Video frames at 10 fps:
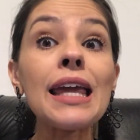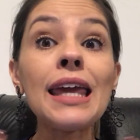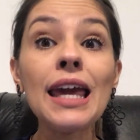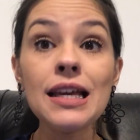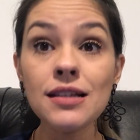
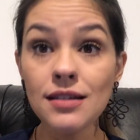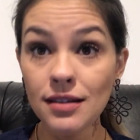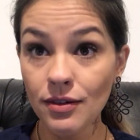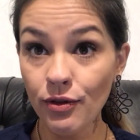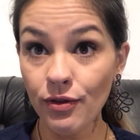Quem
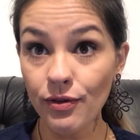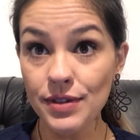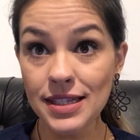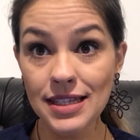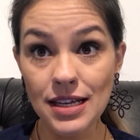
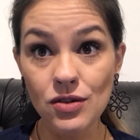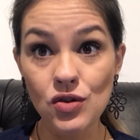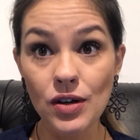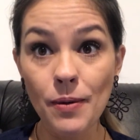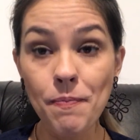
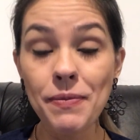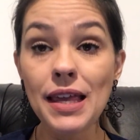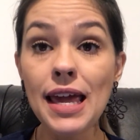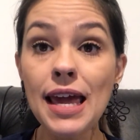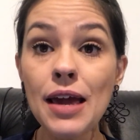seja.
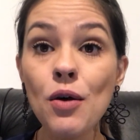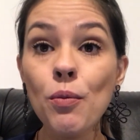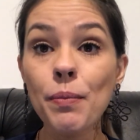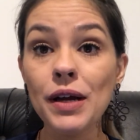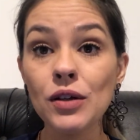Eu
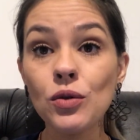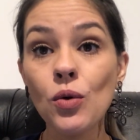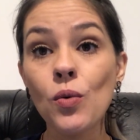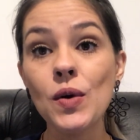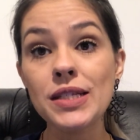
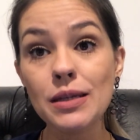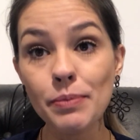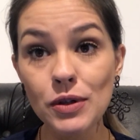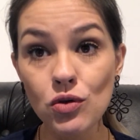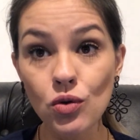perdoo essa
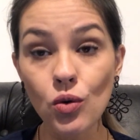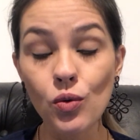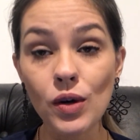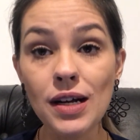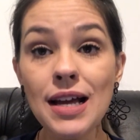
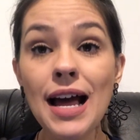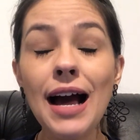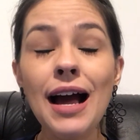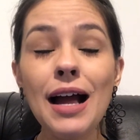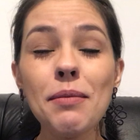pessoa.
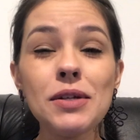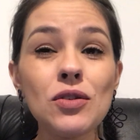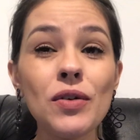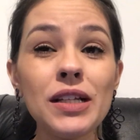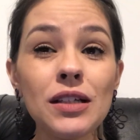Ai, mas
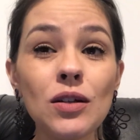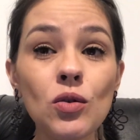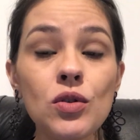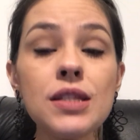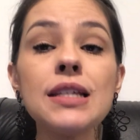eu ainda não
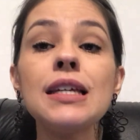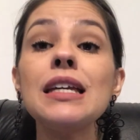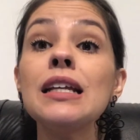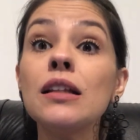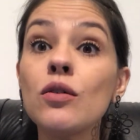consegui.
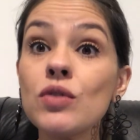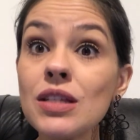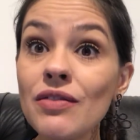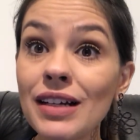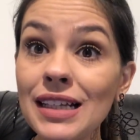Então
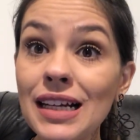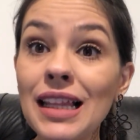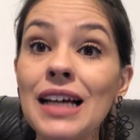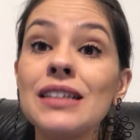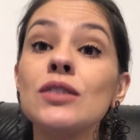você vai
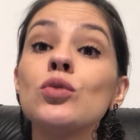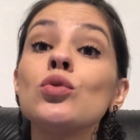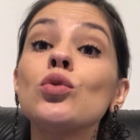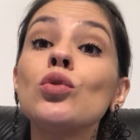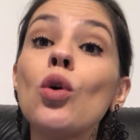declarando
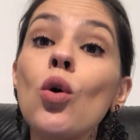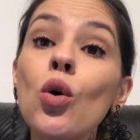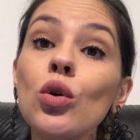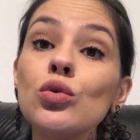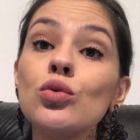
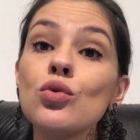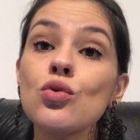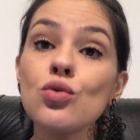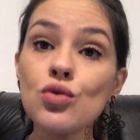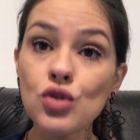
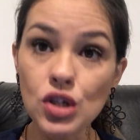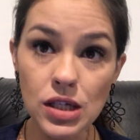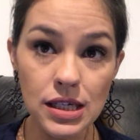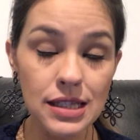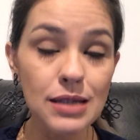todos os
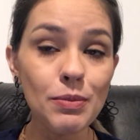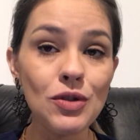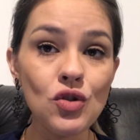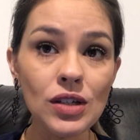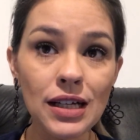dias e
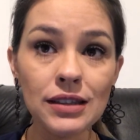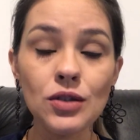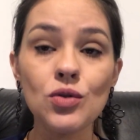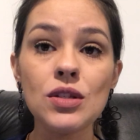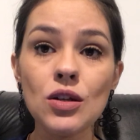pedindo a
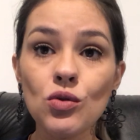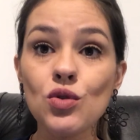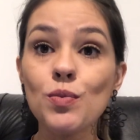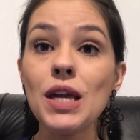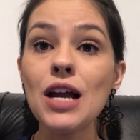Deus: Deus,
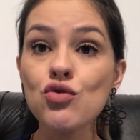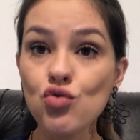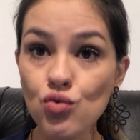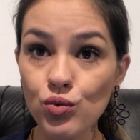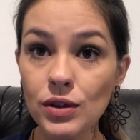me
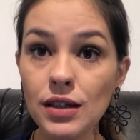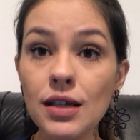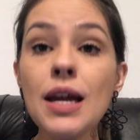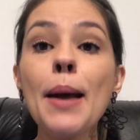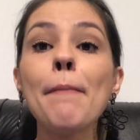ajuda,
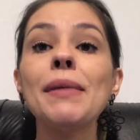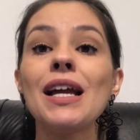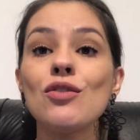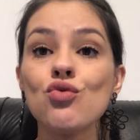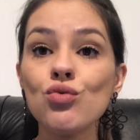me
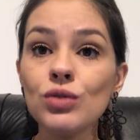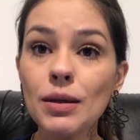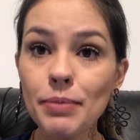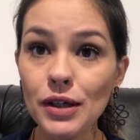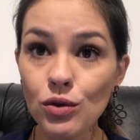ajuda a
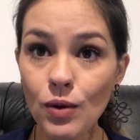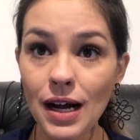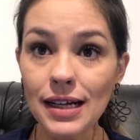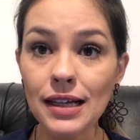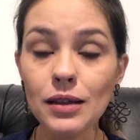perdoar
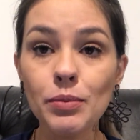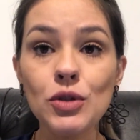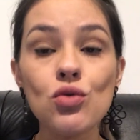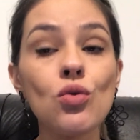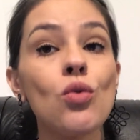aquela
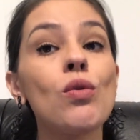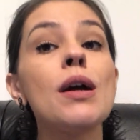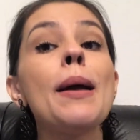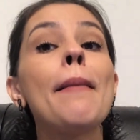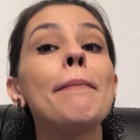pessoa,
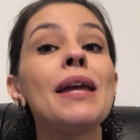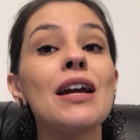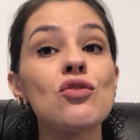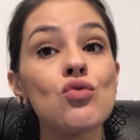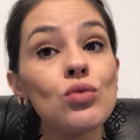me
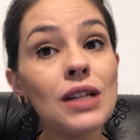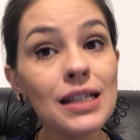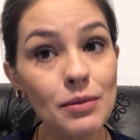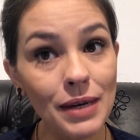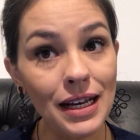ajuda a
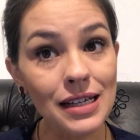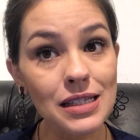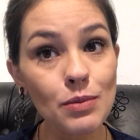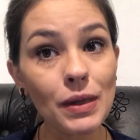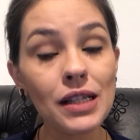liberar
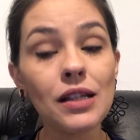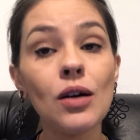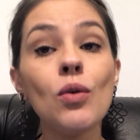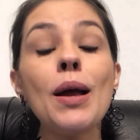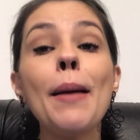esse
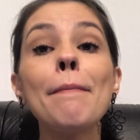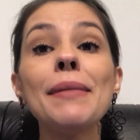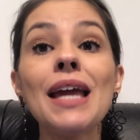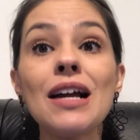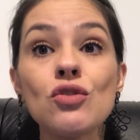perdão,
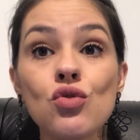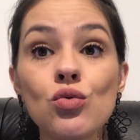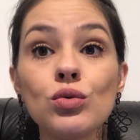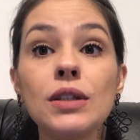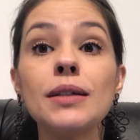me
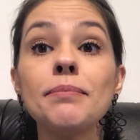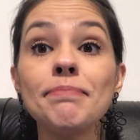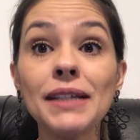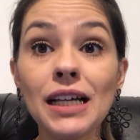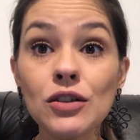ajuda,
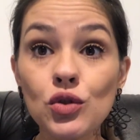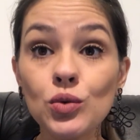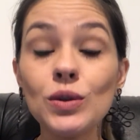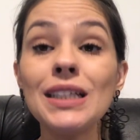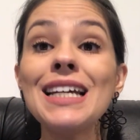me
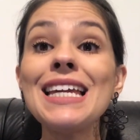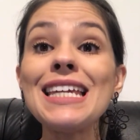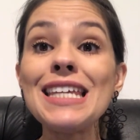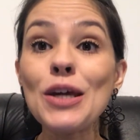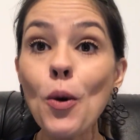ajuda.
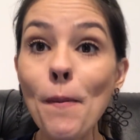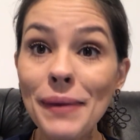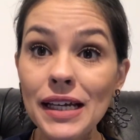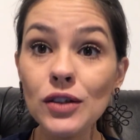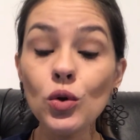E eu
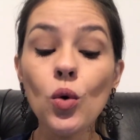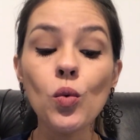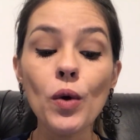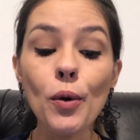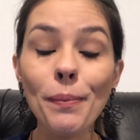
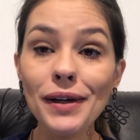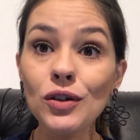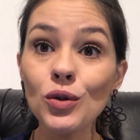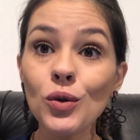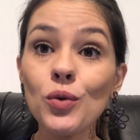perdoo, eu
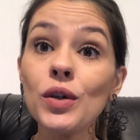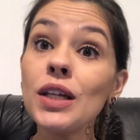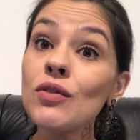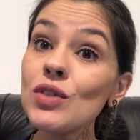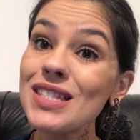perdoo.
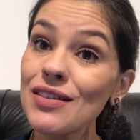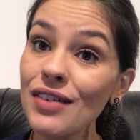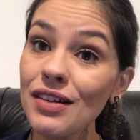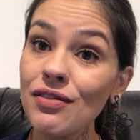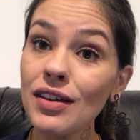E você
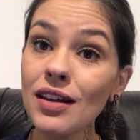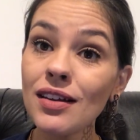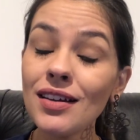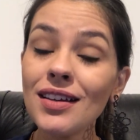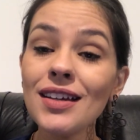vai ver
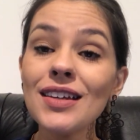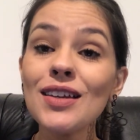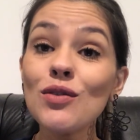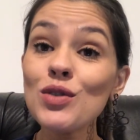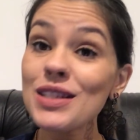
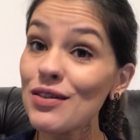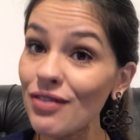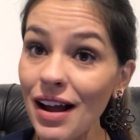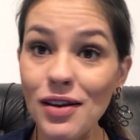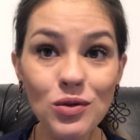que você
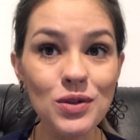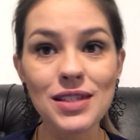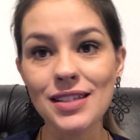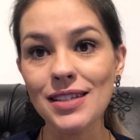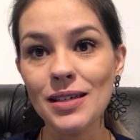vai
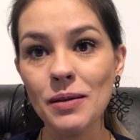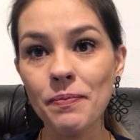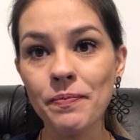conseguir.